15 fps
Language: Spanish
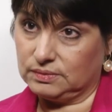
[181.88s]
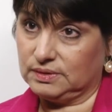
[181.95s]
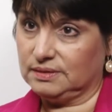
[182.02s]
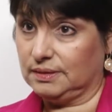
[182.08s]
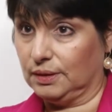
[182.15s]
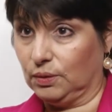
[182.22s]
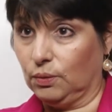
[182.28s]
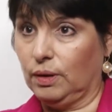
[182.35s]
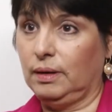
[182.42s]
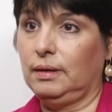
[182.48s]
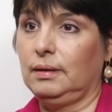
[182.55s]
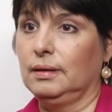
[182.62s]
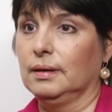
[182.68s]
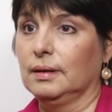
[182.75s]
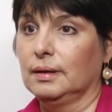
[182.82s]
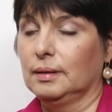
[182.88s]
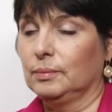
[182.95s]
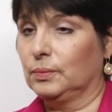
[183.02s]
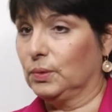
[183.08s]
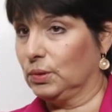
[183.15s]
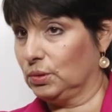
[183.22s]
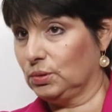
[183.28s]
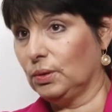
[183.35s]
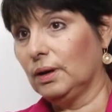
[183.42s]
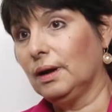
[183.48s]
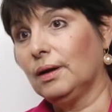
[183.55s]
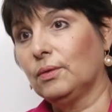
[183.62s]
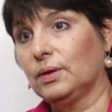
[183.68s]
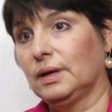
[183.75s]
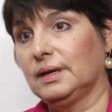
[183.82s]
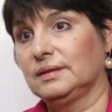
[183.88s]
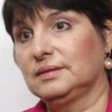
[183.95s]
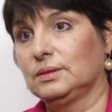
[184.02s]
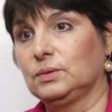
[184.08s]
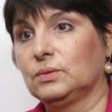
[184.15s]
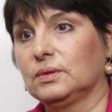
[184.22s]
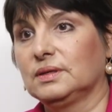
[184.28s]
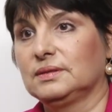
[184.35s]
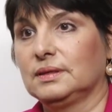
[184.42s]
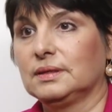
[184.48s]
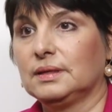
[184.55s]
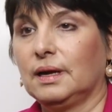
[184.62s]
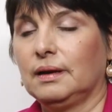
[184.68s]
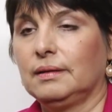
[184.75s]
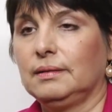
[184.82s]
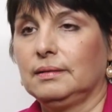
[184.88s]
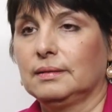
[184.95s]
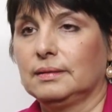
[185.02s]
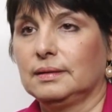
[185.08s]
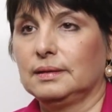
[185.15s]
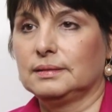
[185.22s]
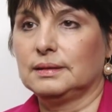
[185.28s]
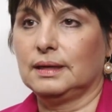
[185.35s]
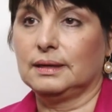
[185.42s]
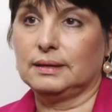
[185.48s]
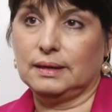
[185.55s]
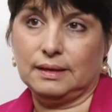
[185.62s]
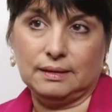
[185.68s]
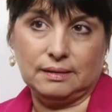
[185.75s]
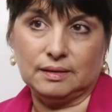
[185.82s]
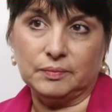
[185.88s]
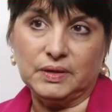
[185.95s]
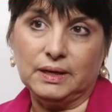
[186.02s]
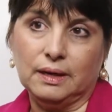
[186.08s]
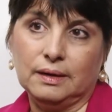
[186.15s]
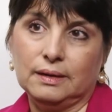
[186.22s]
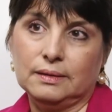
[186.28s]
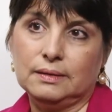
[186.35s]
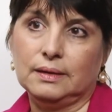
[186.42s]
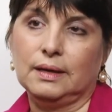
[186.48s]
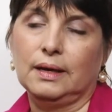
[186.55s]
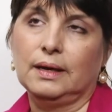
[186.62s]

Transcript: Se sentó ahí por todas las horas que se tuvo que sentar hasta que terminaran.